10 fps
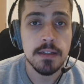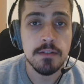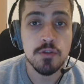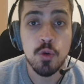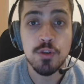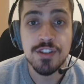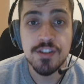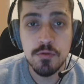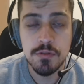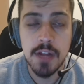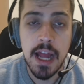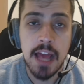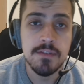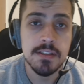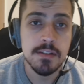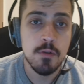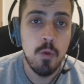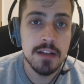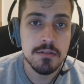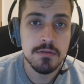jogou cinco drives,
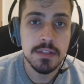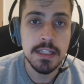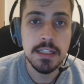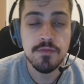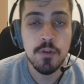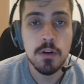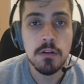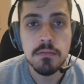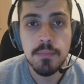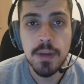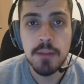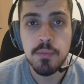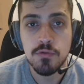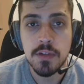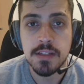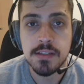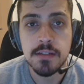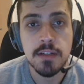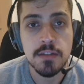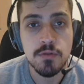quatro deles foram para
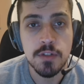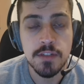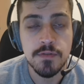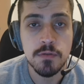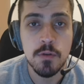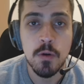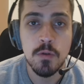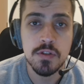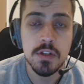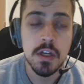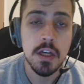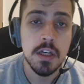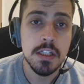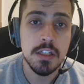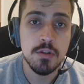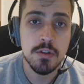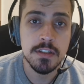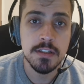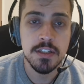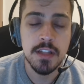pontuação, né? Dois field goals e dois
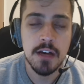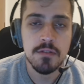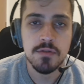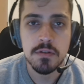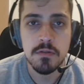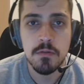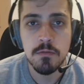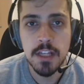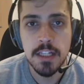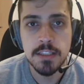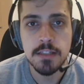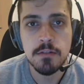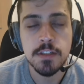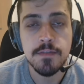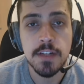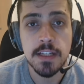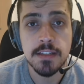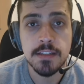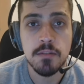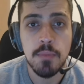touchdowns, um deles inclusive
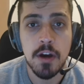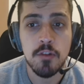lançando para o